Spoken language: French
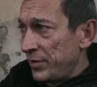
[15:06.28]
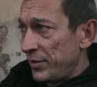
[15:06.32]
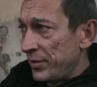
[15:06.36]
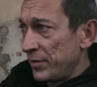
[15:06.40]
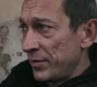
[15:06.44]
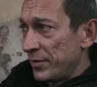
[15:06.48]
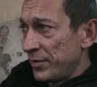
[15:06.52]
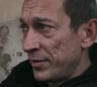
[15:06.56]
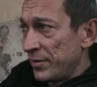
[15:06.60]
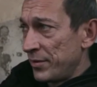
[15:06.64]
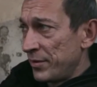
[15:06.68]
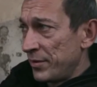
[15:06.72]

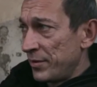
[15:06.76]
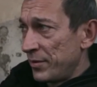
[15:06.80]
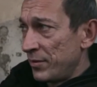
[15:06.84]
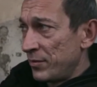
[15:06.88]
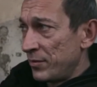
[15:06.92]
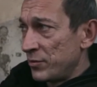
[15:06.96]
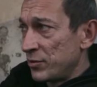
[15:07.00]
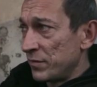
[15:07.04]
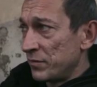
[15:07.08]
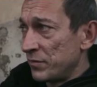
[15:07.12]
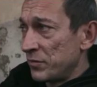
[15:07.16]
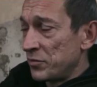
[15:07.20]
euh, le
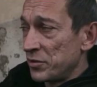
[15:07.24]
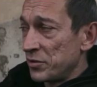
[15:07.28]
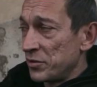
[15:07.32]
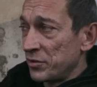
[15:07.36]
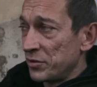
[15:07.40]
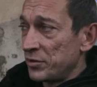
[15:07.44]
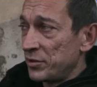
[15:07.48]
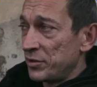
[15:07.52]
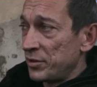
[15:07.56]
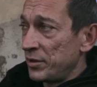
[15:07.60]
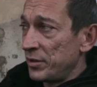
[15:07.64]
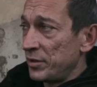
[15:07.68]
chef de
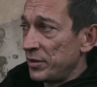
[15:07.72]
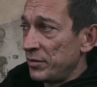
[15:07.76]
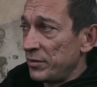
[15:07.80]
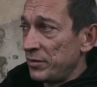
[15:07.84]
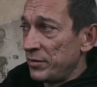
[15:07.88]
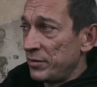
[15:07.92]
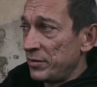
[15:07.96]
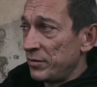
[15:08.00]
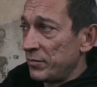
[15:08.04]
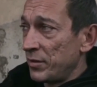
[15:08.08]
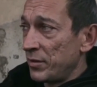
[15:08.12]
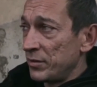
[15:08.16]
chantier il
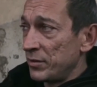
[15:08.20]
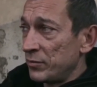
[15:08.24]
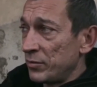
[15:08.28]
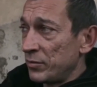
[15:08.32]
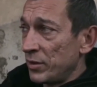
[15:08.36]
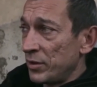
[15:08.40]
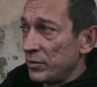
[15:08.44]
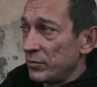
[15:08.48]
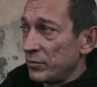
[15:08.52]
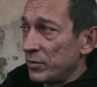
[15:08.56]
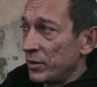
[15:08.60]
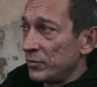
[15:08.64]
dit ouais,
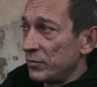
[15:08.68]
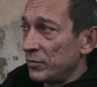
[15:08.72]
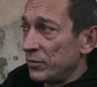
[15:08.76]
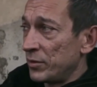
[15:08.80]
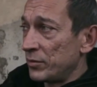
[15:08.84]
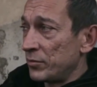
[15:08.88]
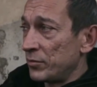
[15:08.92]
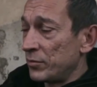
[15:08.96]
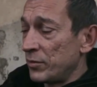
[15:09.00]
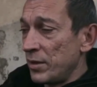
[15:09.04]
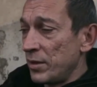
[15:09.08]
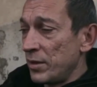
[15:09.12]
toi, toi, toi,
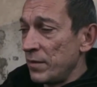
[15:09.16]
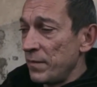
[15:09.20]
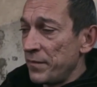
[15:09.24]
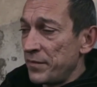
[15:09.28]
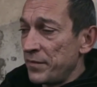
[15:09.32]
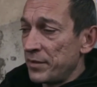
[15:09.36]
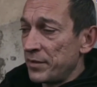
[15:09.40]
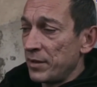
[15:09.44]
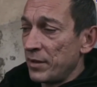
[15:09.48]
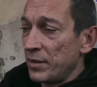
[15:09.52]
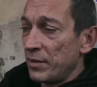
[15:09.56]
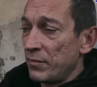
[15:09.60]
toi,
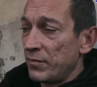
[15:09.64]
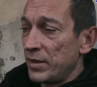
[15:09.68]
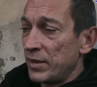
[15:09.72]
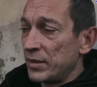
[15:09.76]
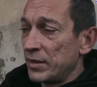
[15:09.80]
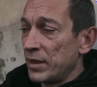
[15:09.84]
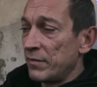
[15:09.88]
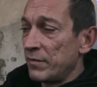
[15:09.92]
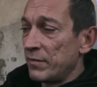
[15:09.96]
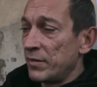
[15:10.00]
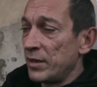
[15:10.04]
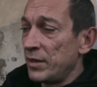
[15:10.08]
et on va
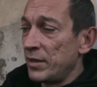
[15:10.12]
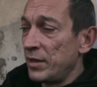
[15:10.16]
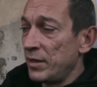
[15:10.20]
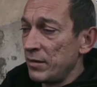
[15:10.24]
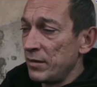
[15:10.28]
travailler.